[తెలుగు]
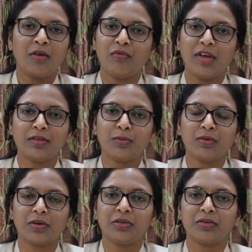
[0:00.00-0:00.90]

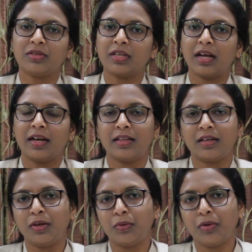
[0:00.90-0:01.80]
ఫేస్బుక్లో చూసిన
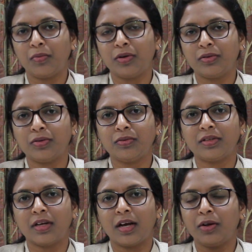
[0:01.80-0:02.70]
లేదా యూట్యూబ్లో
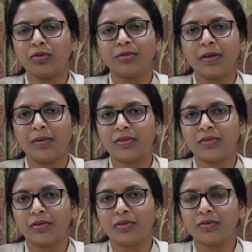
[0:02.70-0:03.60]
చూసిన న్యూస్
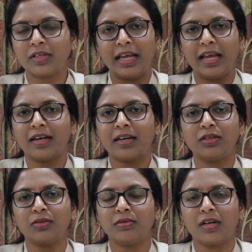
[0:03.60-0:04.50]
పేపర్స్లో చూసిన ఎక్కడ
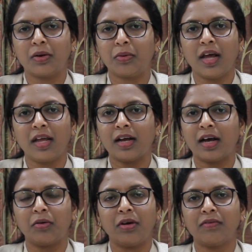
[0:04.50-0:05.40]
చూసినా కూడా ఈ
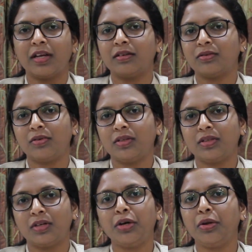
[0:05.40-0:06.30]
కరోనా వైరస్
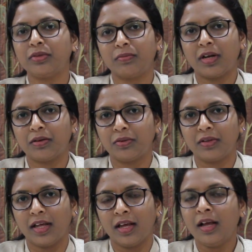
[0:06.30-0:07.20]
గురించిన న్యూస్
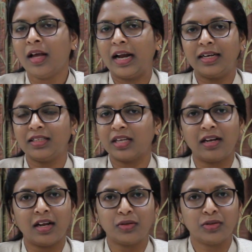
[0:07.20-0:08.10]
మనకుంది అంటే
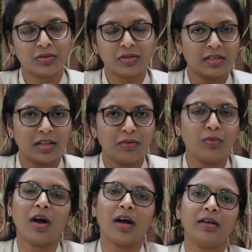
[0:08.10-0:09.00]
చైనా నుంచి వచ్చింది
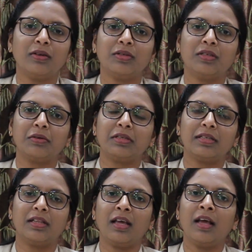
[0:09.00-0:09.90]
వుహాన్ నుంచి
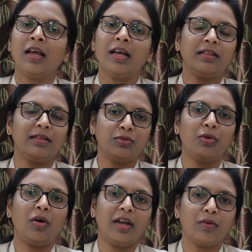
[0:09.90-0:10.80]
వచ్చింది ఇది
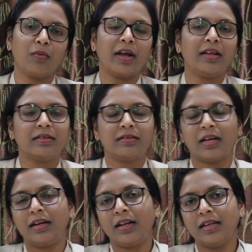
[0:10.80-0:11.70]
జూనాటిక్ వైరస్
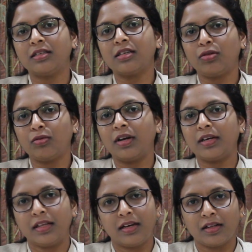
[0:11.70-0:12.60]
అంటే
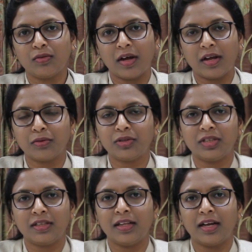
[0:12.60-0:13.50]
జంతువులను తినడం ద్వారా
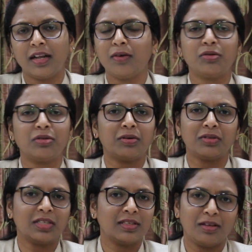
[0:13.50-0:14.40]
వచ్చింది అని కొందరు
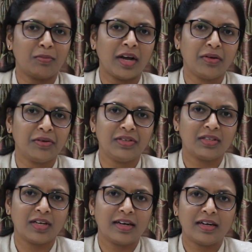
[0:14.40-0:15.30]
వచ్చేసి బయో
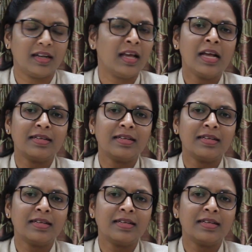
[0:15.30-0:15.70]
ఇంజనీర్డ్ అని